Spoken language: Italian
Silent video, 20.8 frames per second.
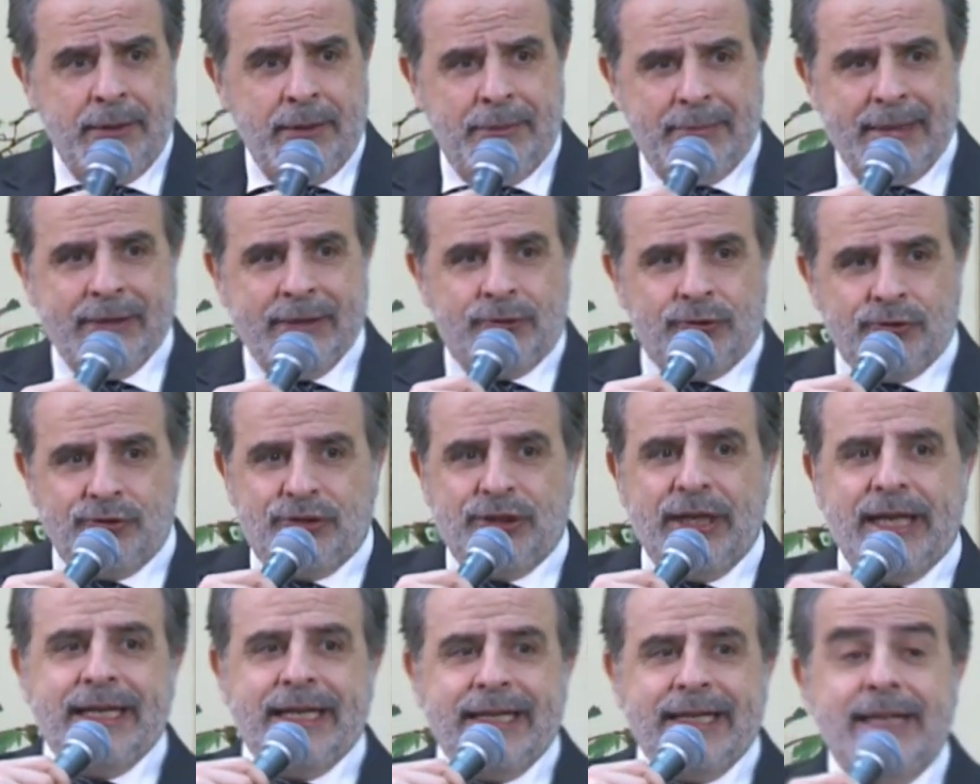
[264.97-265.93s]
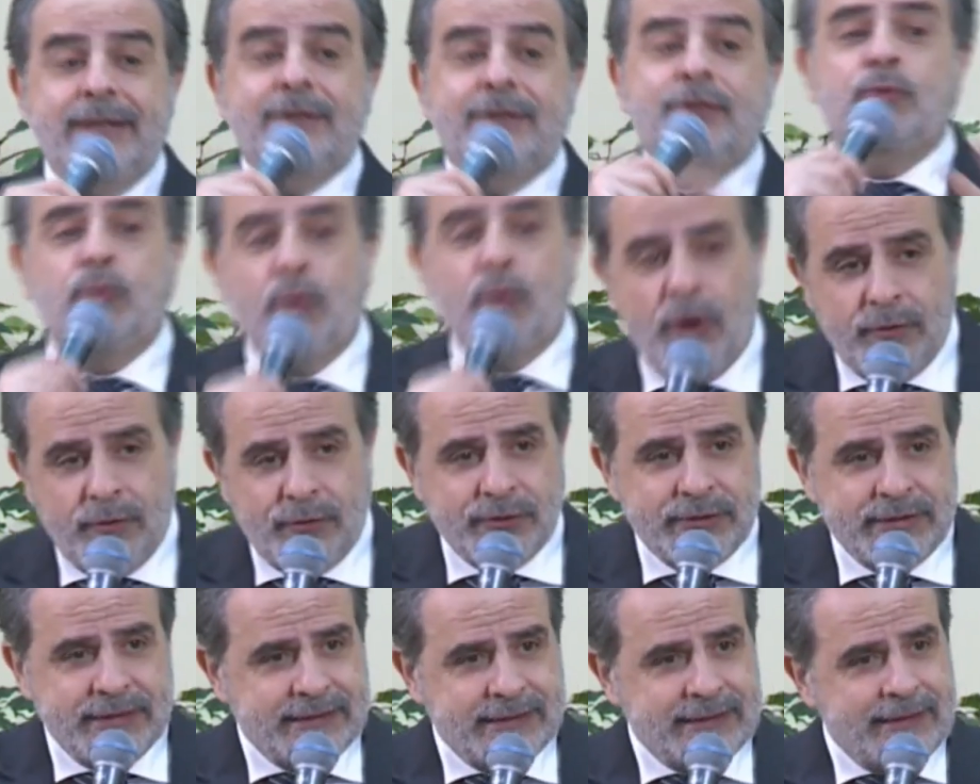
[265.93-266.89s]
ma non c'è il
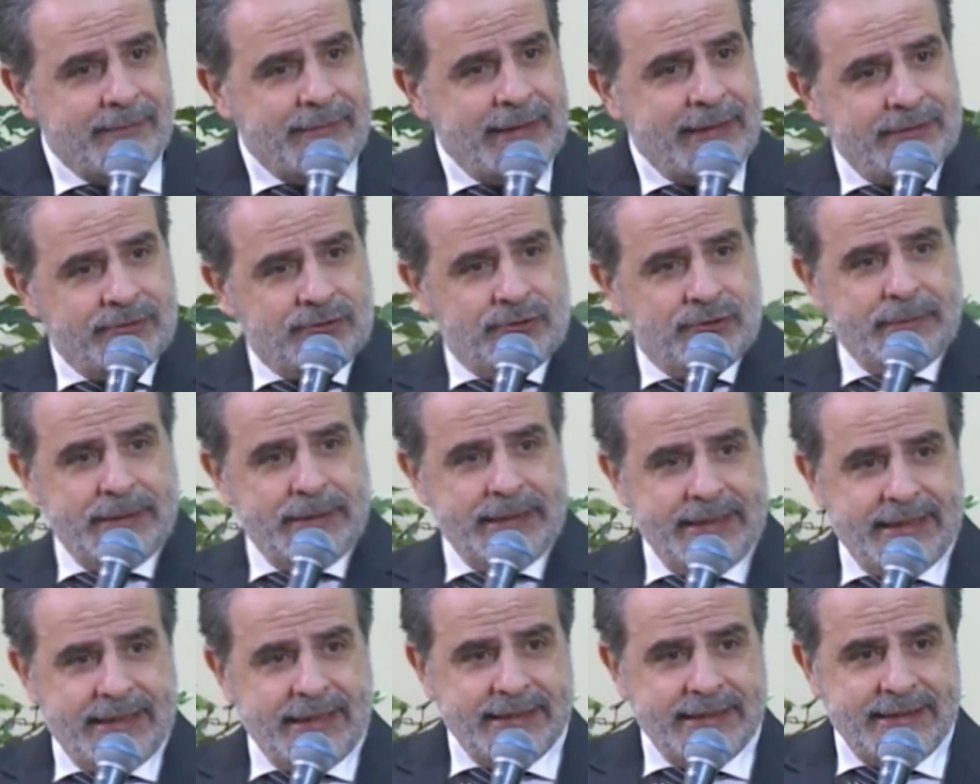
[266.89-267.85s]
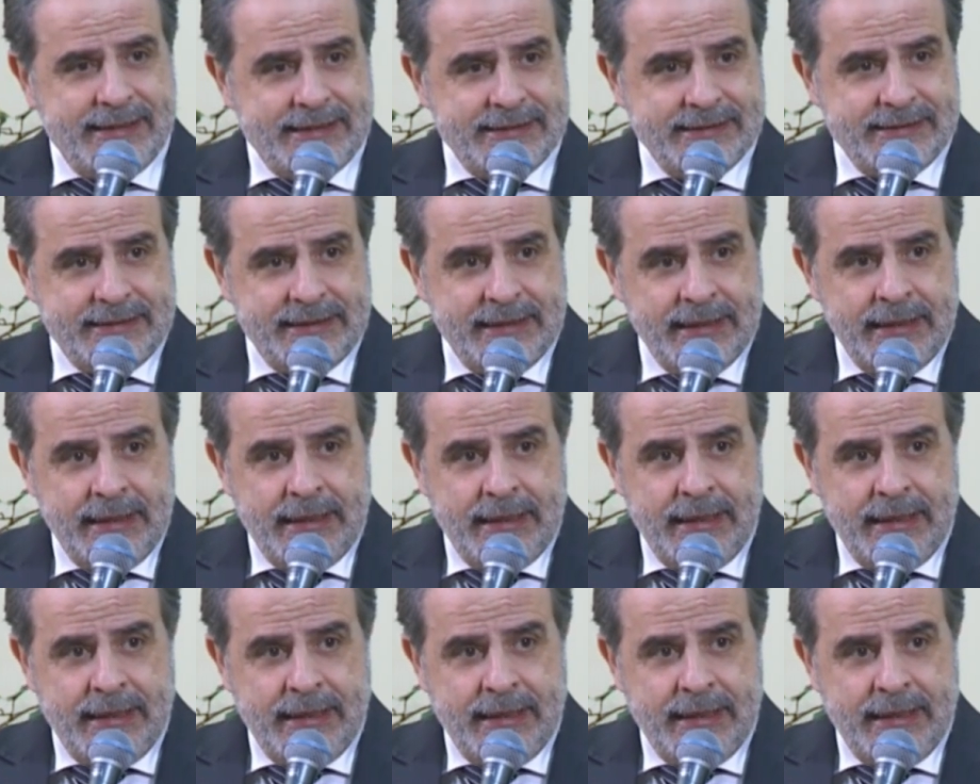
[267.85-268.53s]
Nuovo Testamento per i credenti